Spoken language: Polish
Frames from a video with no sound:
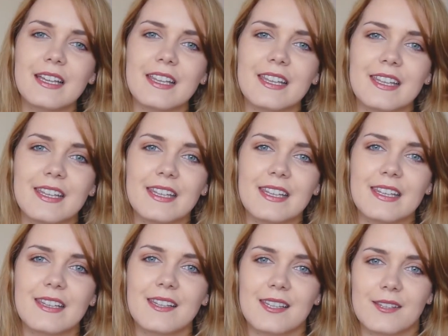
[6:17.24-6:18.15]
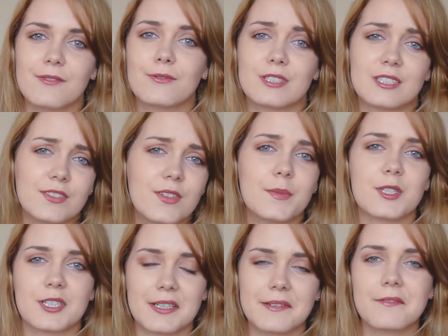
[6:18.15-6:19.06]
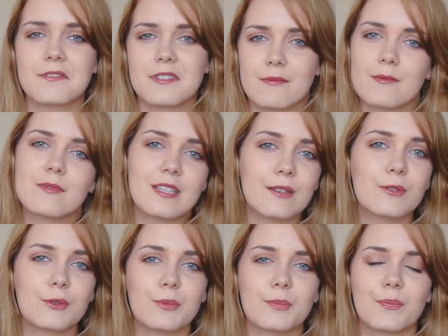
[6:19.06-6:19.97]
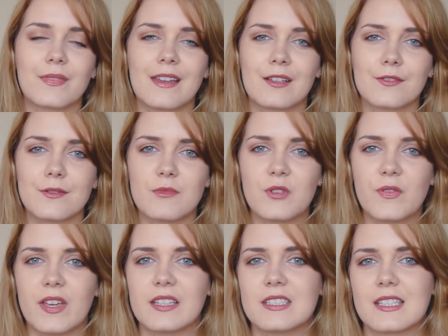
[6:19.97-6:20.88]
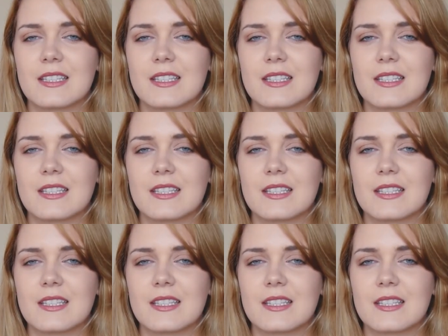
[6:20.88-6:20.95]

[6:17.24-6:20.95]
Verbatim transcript: I, I właściwie mieszkałam w samym centrum, na Nowym Świecie.